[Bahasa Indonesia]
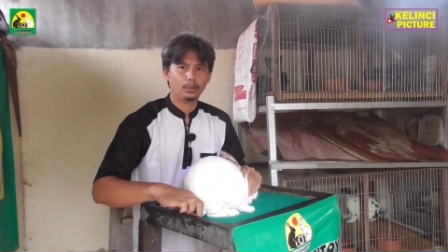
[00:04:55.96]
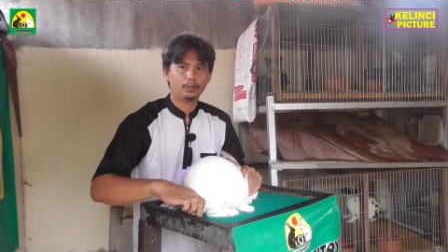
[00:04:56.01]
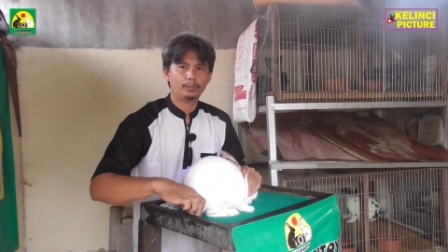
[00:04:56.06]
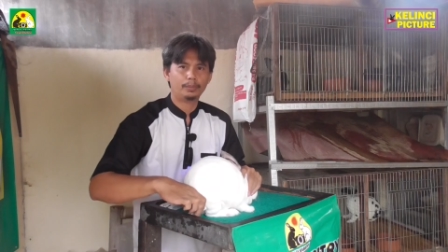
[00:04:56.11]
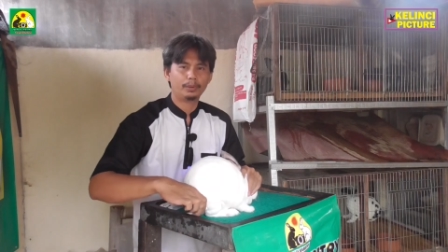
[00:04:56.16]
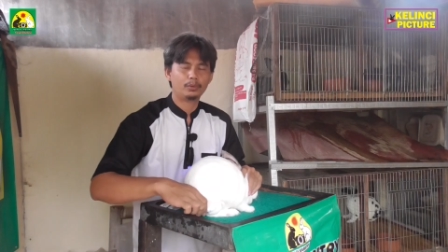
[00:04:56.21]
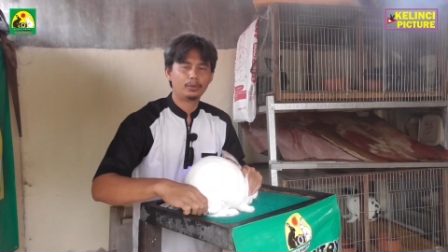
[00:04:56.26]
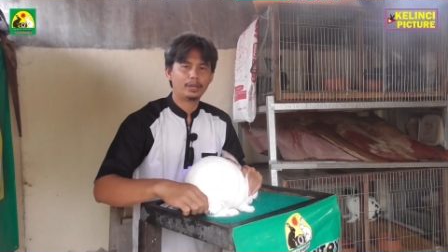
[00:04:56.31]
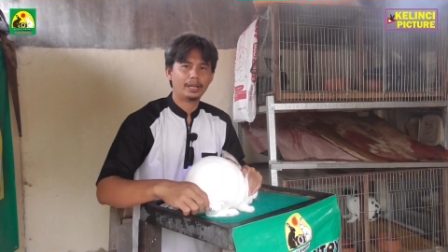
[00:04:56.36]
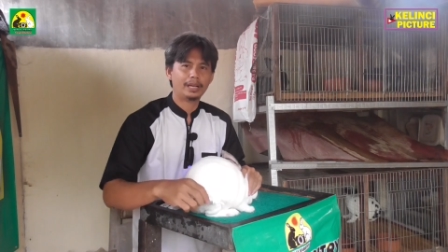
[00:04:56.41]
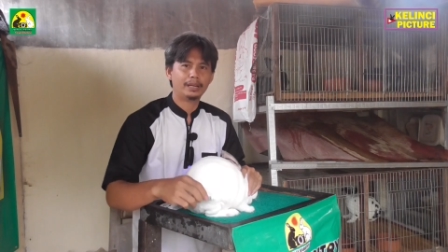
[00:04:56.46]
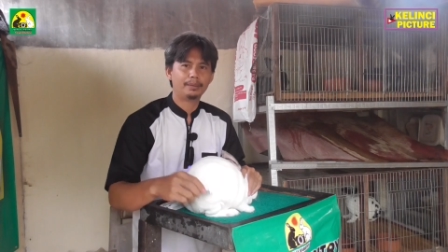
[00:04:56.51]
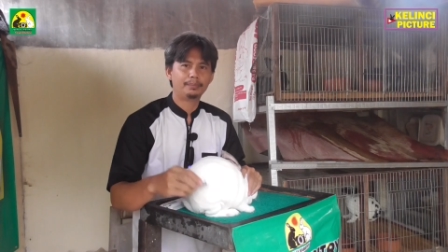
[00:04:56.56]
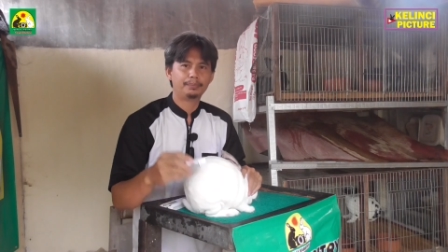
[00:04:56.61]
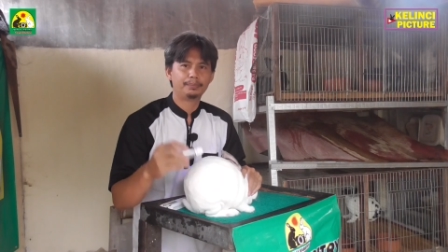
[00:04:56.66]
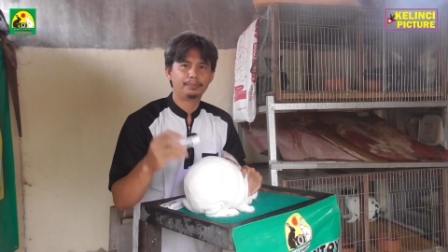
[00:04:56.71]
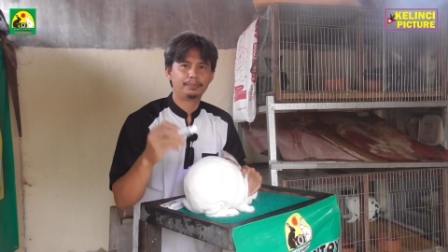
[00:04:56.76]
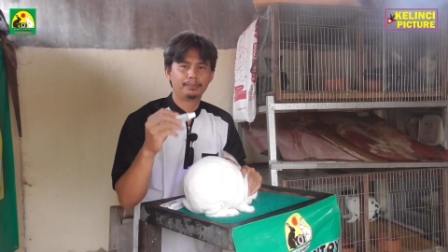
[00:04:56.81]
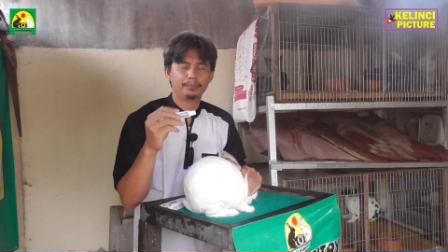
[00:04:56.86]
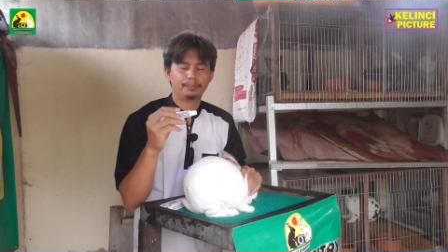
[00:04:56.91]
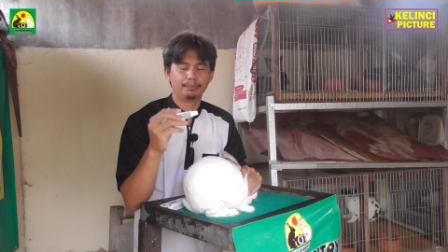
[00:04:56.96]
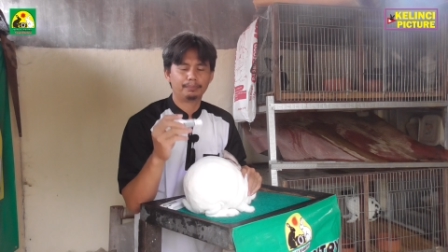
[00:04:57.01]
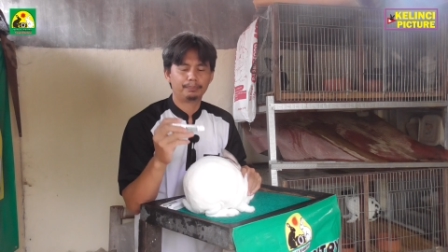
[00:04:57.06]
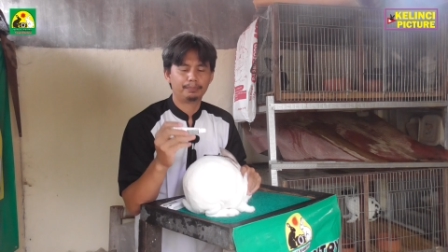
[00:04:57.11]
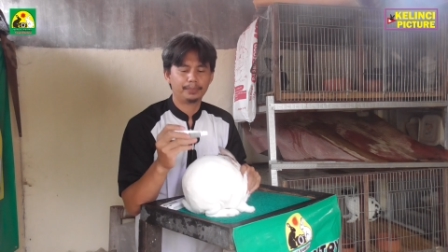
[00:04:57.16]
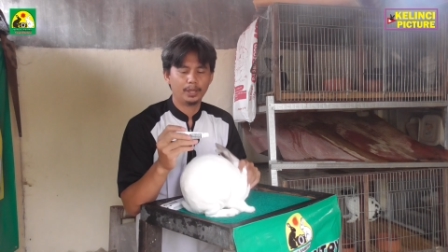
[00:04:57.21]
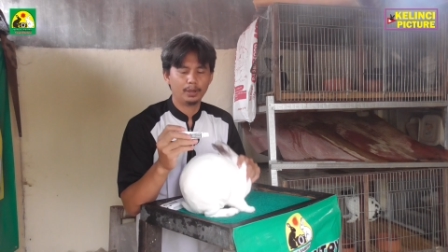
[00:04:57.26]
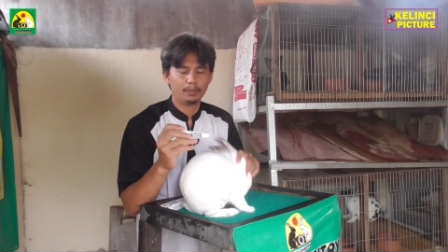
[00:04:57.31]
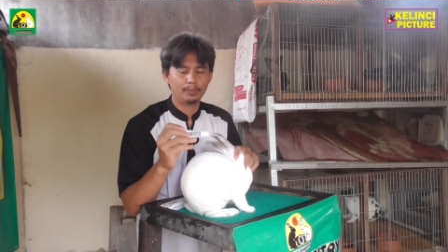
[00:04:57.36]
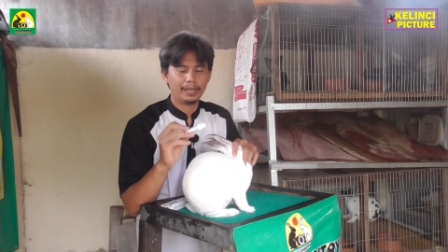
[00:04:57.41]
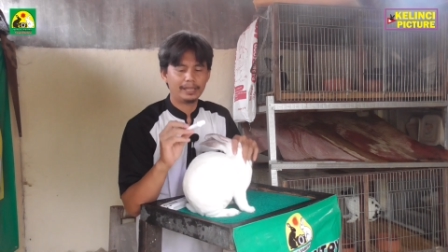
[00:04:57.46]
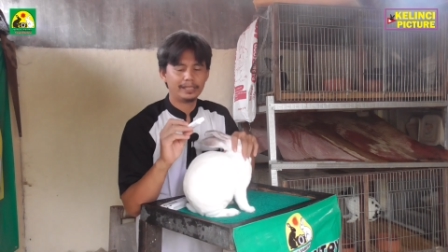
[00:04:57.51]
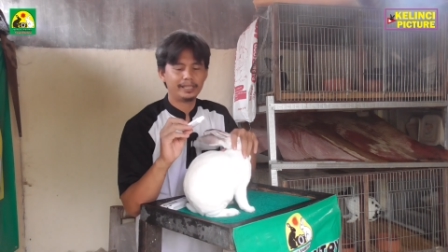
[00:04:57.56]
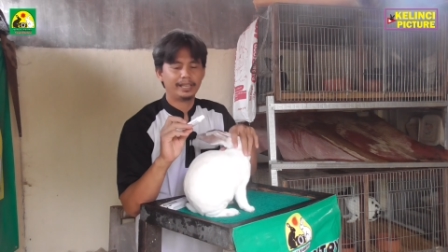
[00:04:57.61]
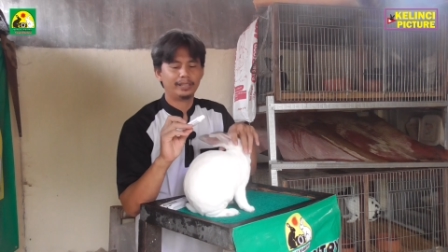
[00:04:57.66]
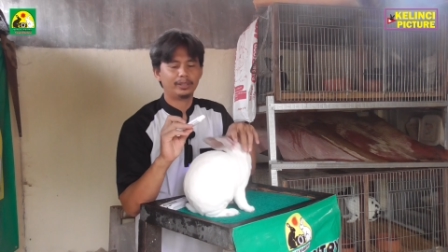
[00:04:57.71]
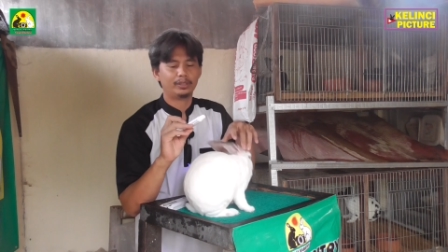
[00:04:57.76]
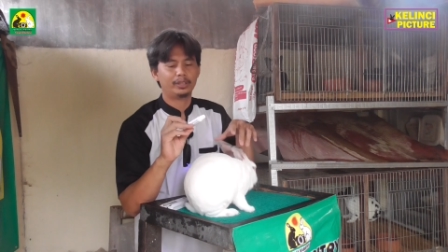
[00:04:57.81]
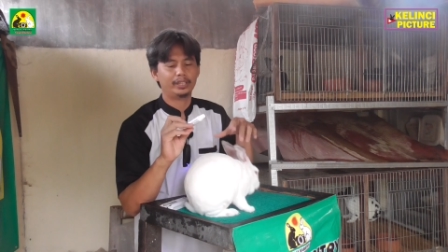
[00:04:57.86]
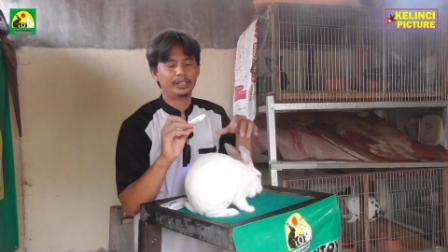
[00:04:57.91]
untuk penggunaan
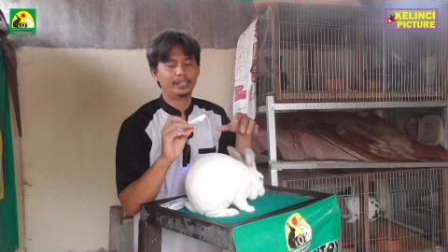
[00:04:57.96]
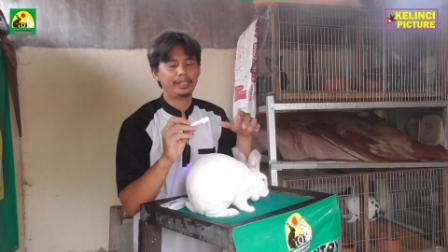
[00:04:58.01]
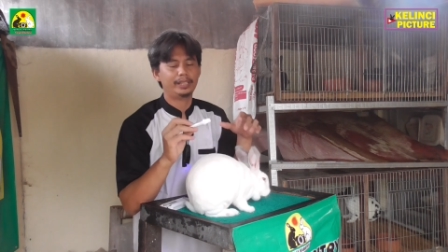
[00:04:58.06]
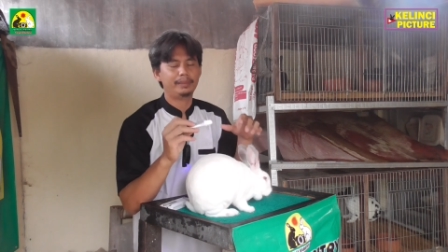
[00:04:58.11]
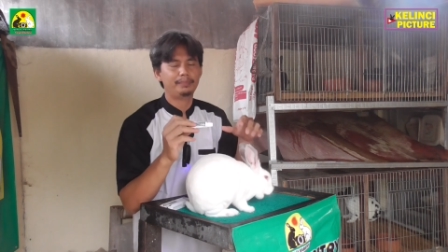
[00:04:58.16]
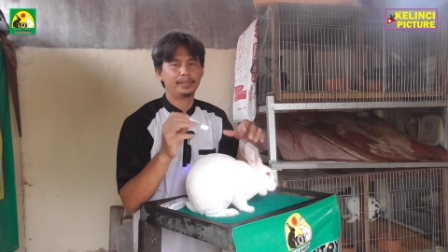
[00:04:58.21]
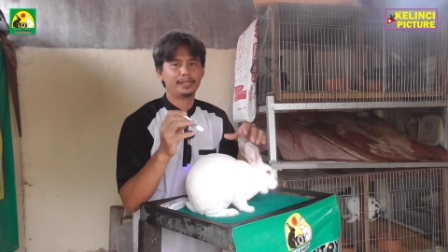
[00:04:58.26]
bioplasenton